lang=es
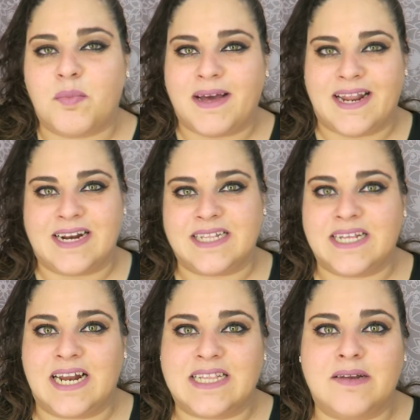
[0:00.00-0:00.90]
para
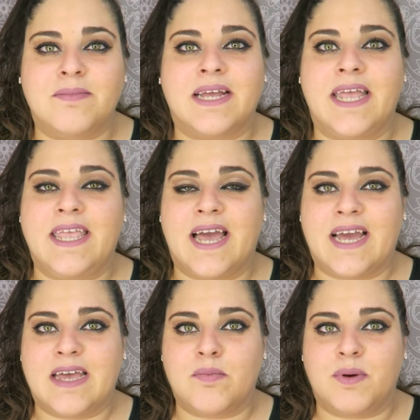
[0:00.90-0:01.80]
retirarte el
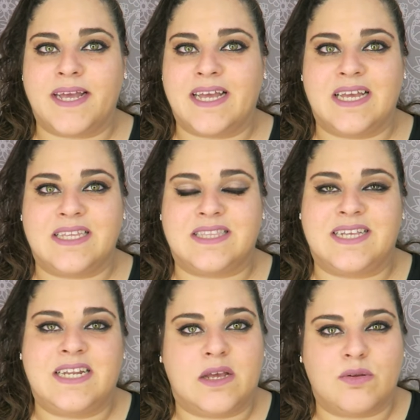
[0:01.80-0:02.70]
maquillaje pues
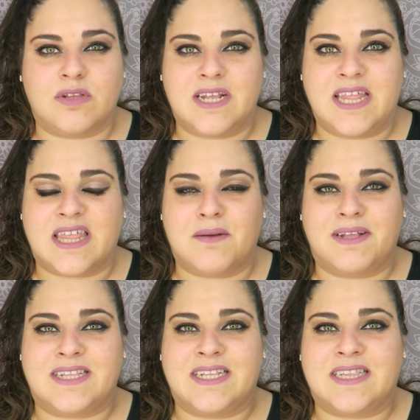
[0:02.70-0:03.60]
tiene que utilizar
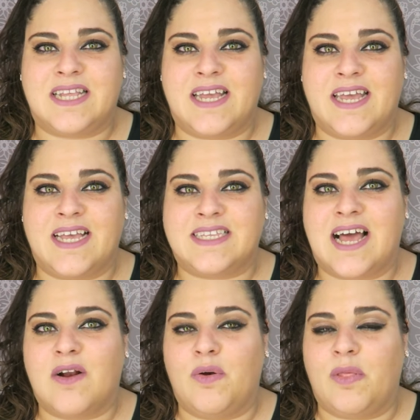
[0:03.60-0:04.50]
bastantes
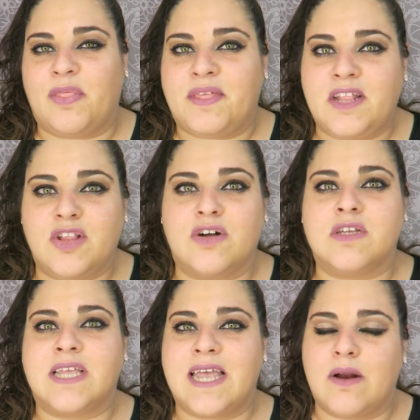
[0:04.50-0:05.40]

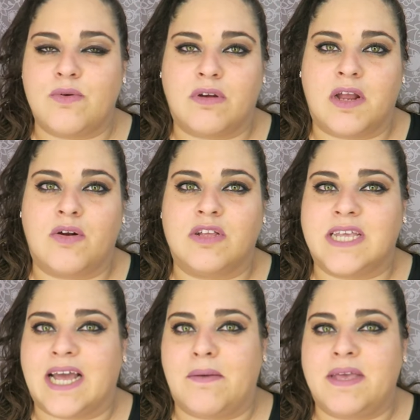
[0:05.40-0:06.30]
algodoncitos, hay algunos que no lo
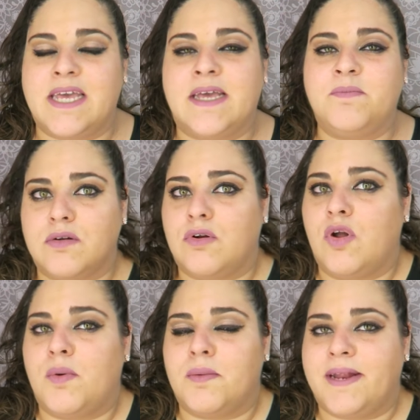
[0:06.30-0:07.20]
saca bien o no
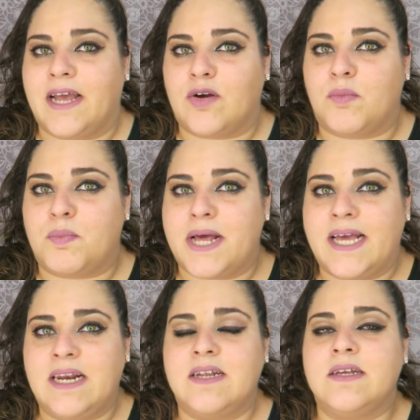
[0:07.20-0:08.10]
lo volveré a comprar
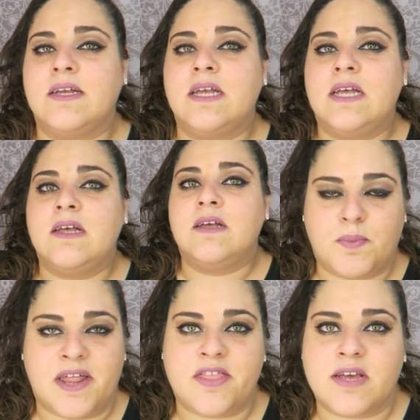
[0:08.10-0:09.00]

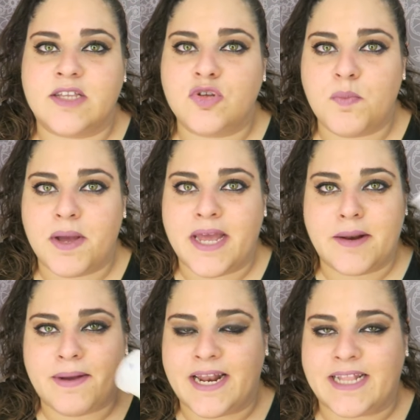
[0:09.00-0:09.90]
su precio es
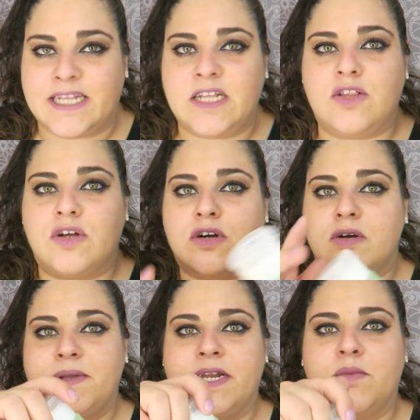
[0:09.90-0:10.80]
súper
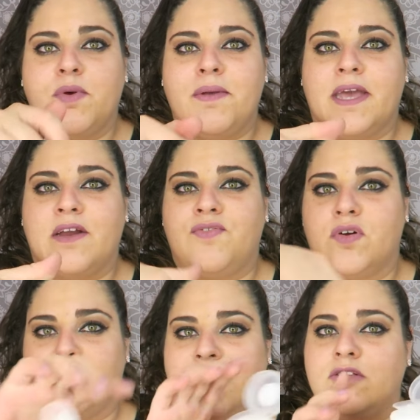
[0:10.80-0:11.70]
baratito, viene muy bien el
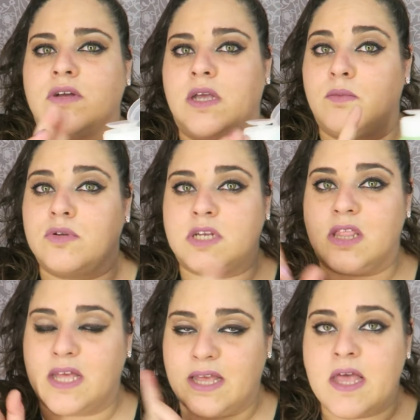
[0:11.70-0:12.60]
formato que
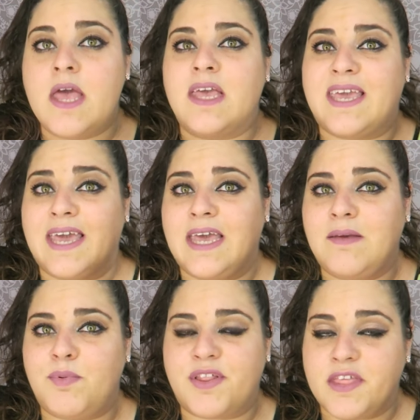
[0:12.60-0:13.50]
muchas de
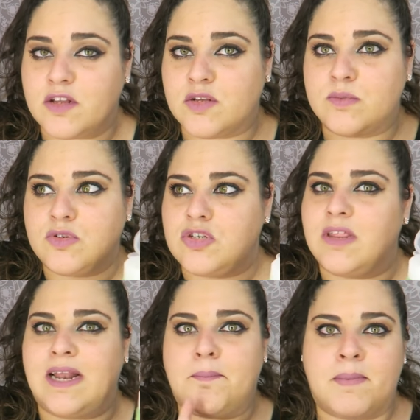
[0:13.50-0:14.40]
que por cierto muchas
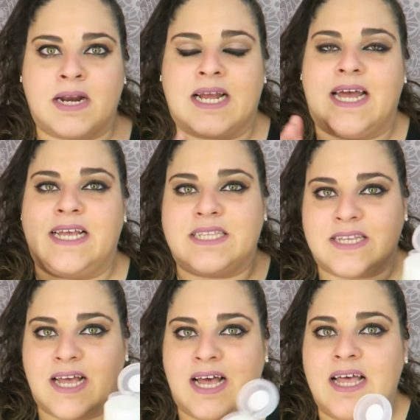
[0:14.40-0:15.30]
de las marcas
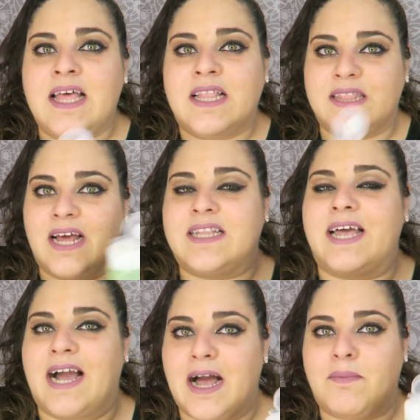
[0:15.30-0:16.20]
estas de
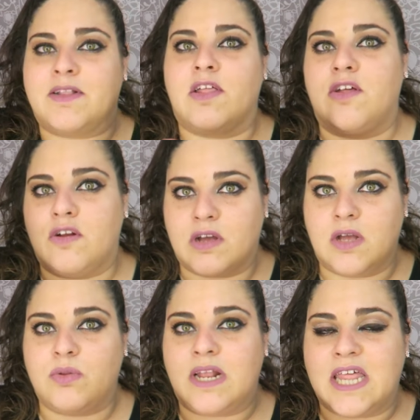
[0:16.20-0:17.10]
alta gama y todo lo
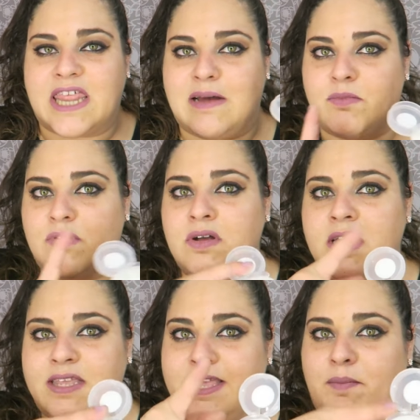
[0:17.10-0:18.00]
que utilizamos
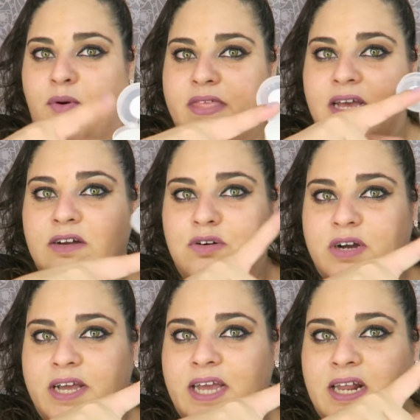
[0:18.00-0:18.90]
ya podían
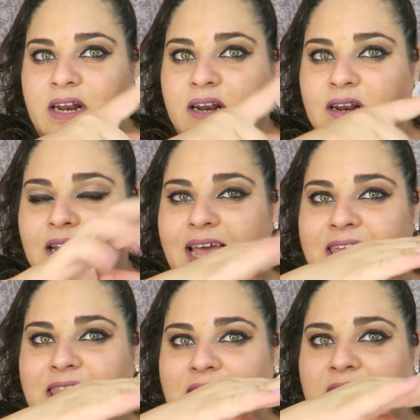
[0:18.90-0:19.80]
coger la
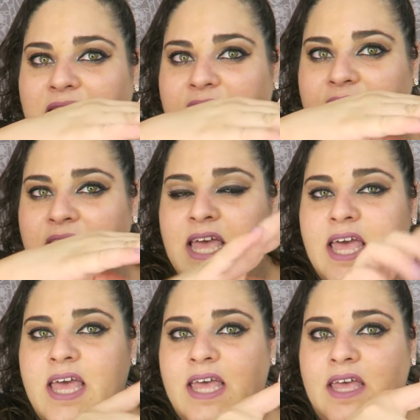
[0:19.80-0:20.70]
idea de
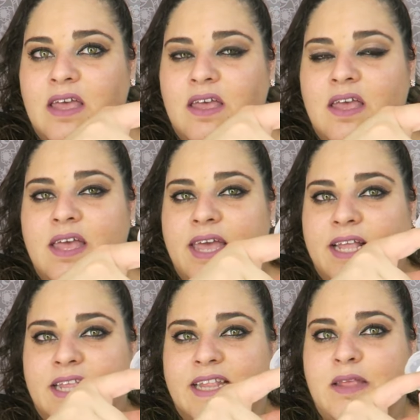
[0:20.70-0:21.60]

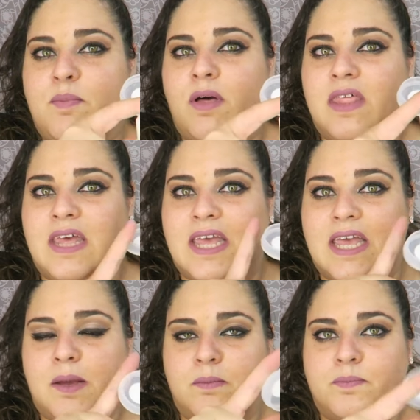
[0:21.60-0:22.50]
este tipo
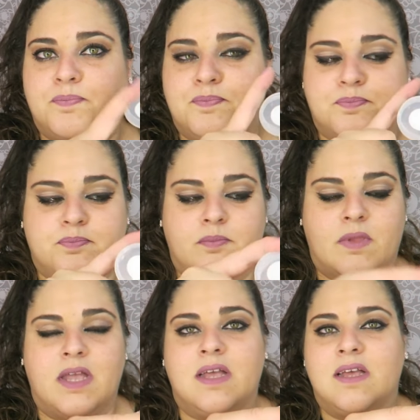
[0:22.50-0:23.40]
de mm,
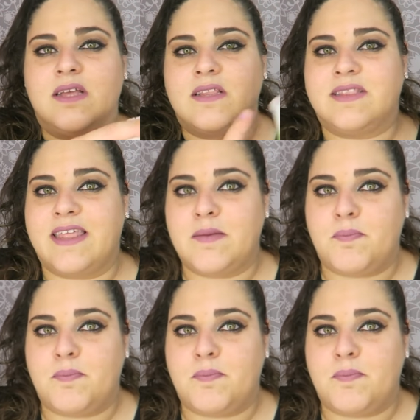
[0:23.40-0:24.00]
de